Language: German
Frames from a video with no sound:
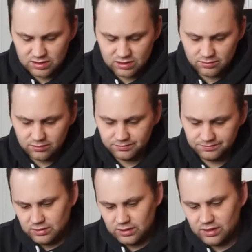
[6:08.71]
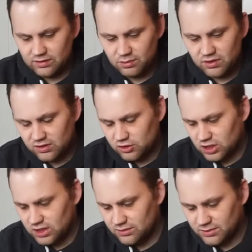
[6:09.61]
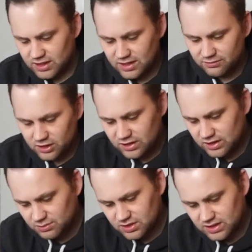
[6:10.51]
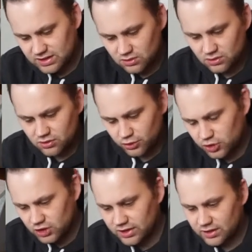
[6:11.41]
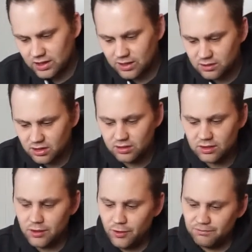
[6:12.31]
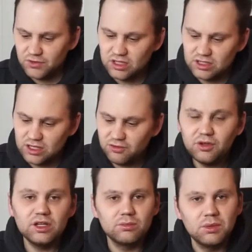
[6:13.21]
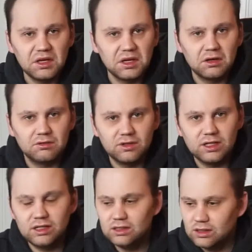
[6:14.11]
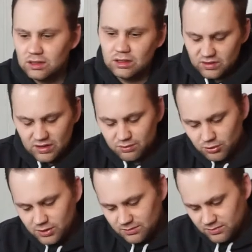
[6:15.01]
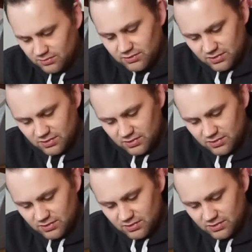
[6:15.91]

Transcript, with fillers: Ähm, ja, ist ein bisschen schade, man kann wirklich nicht bis ganz unten durchschneiden, aber die Idee finde ich mega, weil das Problem